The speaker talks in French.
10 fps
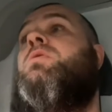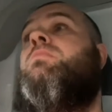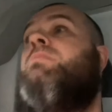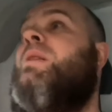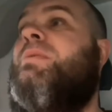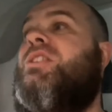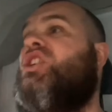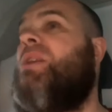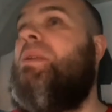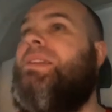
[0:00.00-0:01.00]
même si
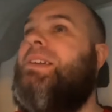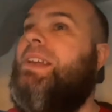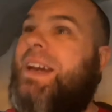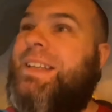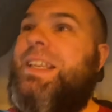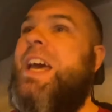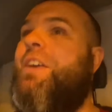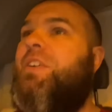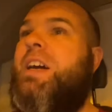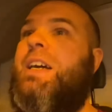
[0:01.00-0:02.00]
j'émettais des
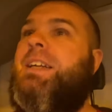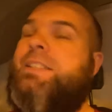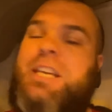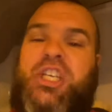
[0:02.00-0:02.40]
réserves, tu sais,